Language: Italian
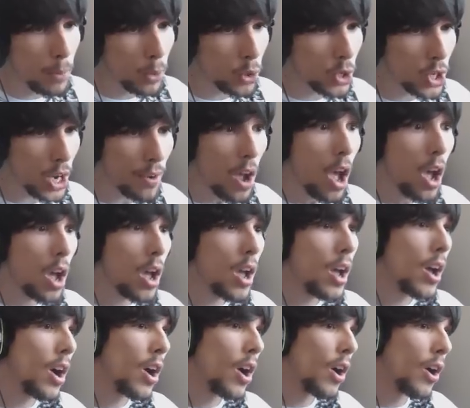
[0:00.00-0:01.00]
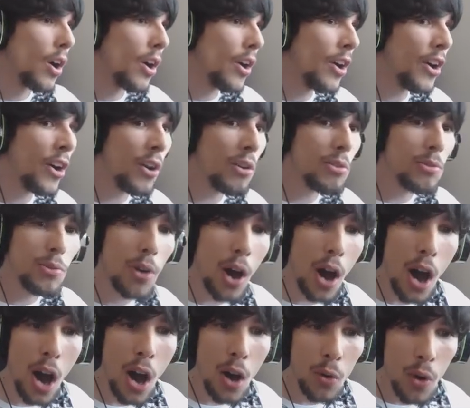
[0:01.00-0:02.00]
bruciavano... Oh,
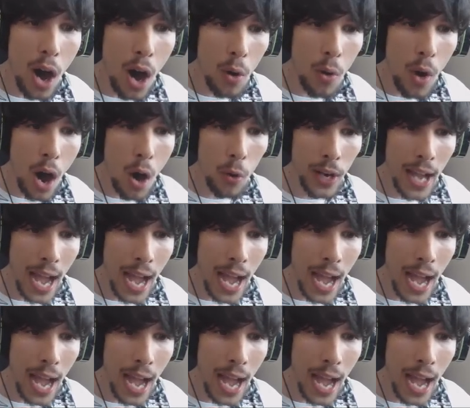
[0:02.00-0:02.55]
wow, wow, wow,